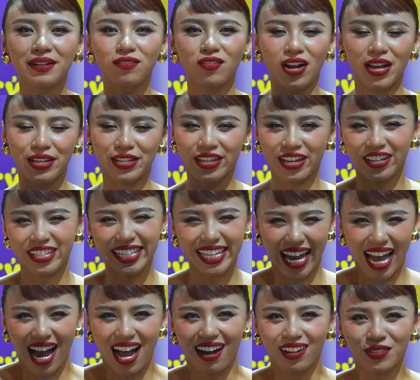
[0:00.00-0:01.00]
phải chần
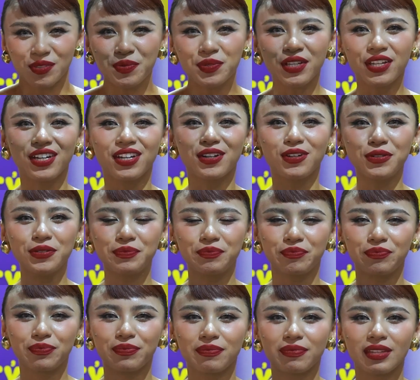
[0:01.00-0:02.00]
chòn chút xíu
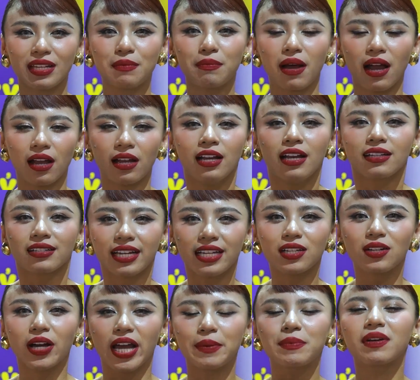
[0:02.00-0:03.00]
mà cái
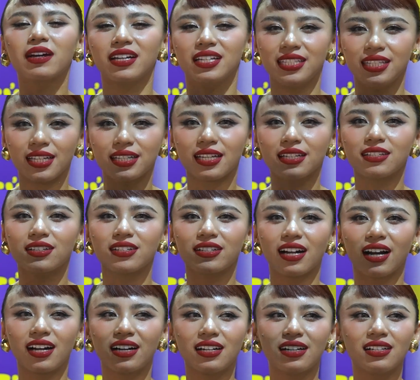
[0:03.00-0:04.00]
người em nghĩ nha cái người
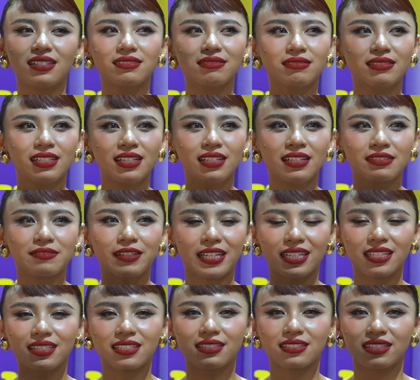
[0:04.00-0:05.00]
đó
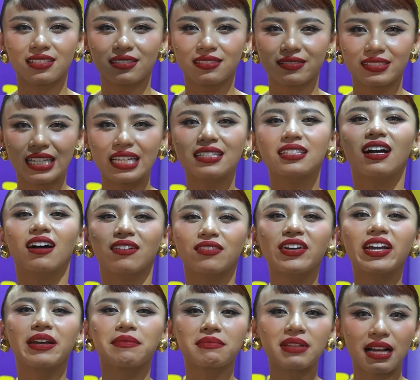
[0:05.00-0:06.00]
phải kiên nhẫn
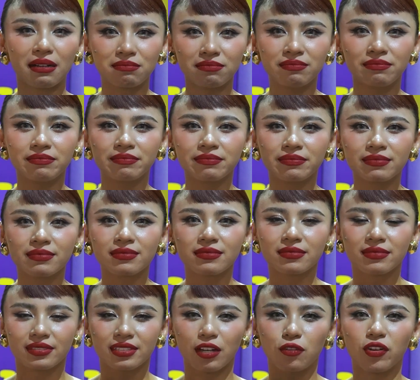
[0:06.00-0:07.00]
với em lắm
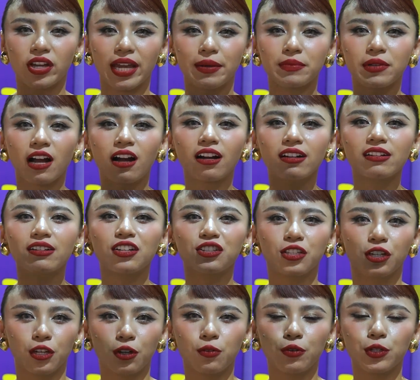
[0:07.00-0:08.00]
tại vì em nói rất là
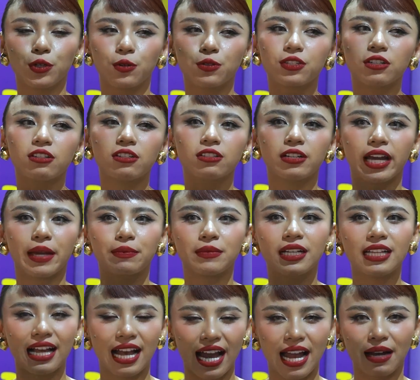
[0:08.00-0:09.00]
nhiều ví dụ như em
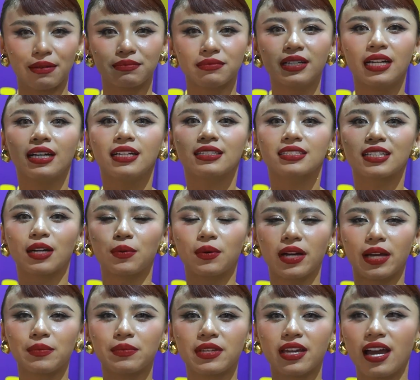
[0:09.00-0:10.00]
đi làm xong
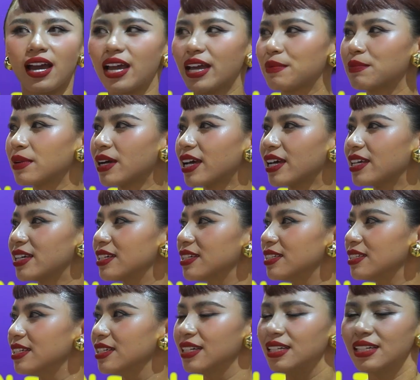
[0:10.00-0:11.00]
rồi em về em hay
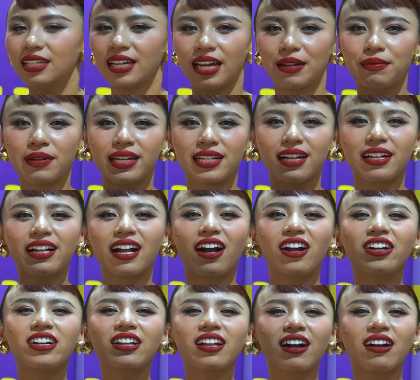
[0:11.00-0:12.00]
em hay nói
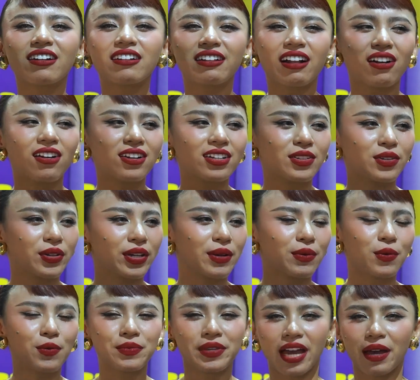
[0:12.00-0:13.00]
nói nói nói nhiều khi
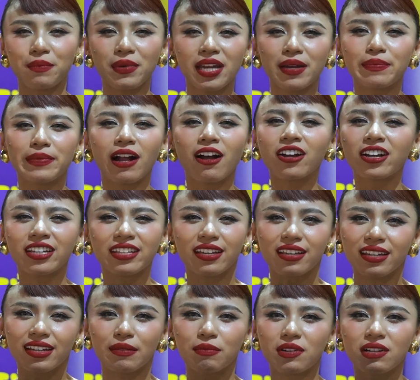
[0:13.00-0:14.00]
em cũng chả biết em nói cái
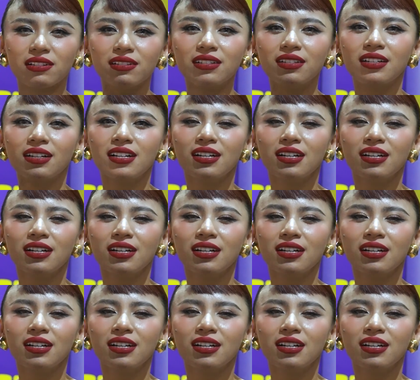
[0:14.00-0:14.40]
gì em cứ